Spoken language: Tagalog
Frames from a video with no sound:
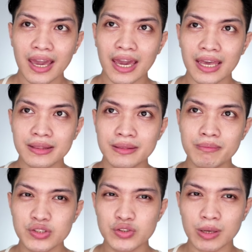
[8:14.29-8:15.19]
and
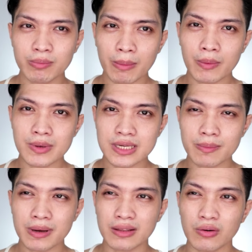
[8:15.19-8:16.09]
medyo nagpapawis
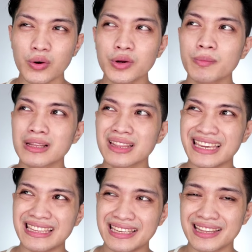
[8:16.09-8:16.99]
ka pa, or pag
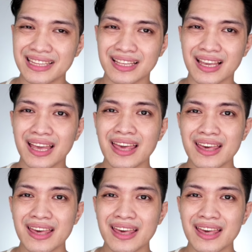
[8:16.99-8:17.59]
nainitan ka,